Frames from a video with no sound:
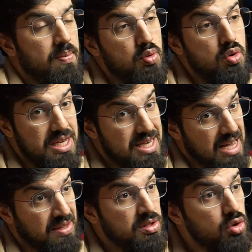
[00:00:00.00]
Ve bu
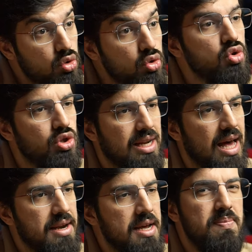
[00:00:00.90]
yanlış
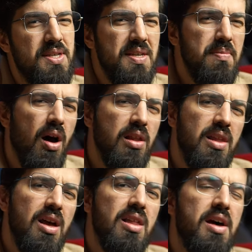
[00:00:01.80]
düşünceler bizim
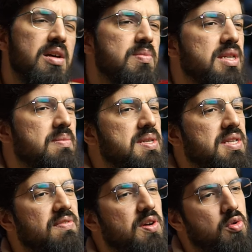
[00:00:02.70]
Allah'la aramıza
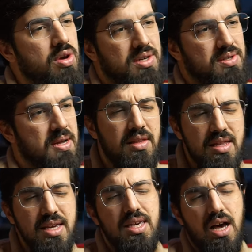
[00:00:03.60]
mesafe koyar.
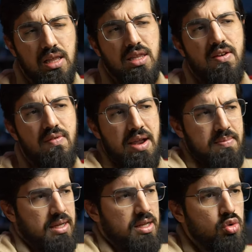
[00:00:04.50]
Dedik ya Allah
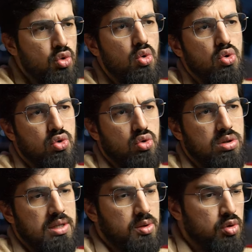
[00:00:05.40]
vermekten çok hoşnut olandır.